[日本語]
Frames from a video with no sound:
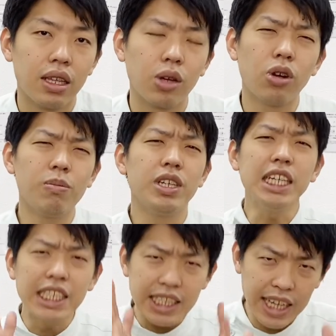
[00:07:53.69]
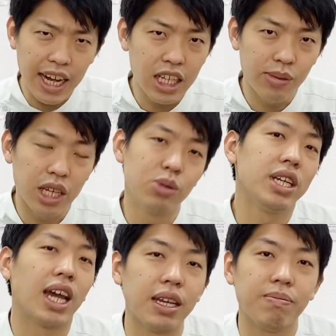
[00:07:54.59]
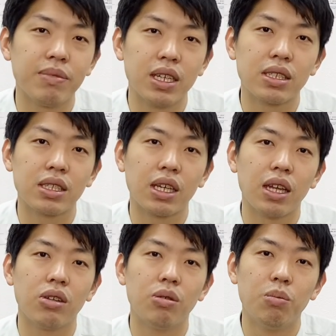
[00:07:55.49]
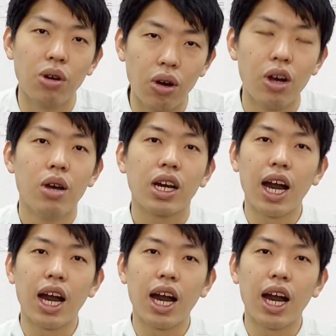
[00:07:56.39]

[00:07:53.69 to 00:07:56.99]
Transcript: で、これも一概には言えないんですけども、